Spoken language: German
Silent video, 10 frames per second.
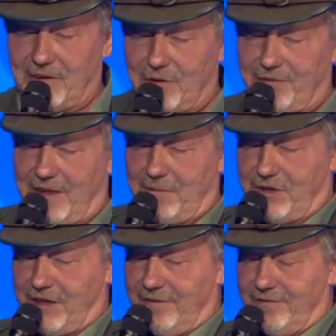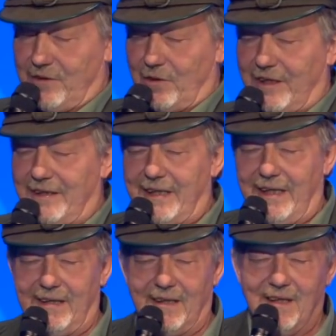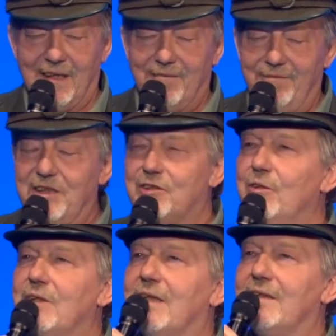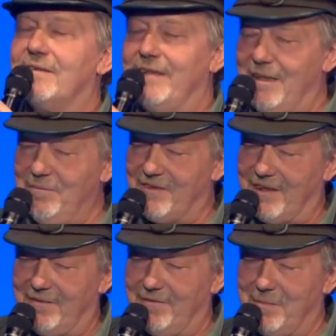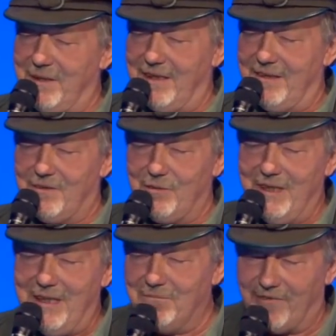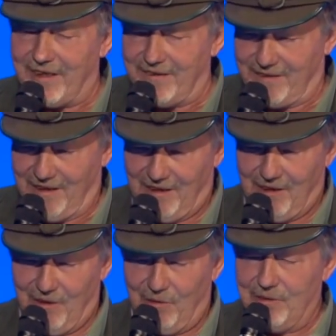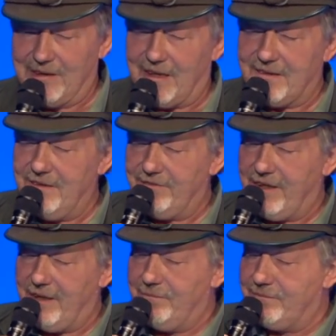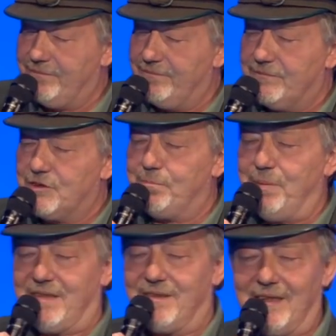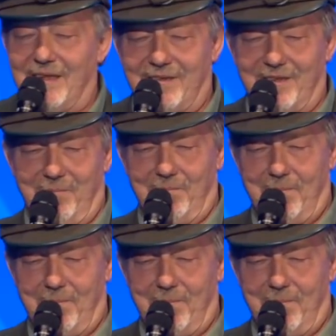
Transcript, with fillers: Geruch von einem steifen Grog entgegen. Wie schön kann das Leben sein, wenn man es zu nehmen weiß. Und da sind wir eben Spitzenklasse.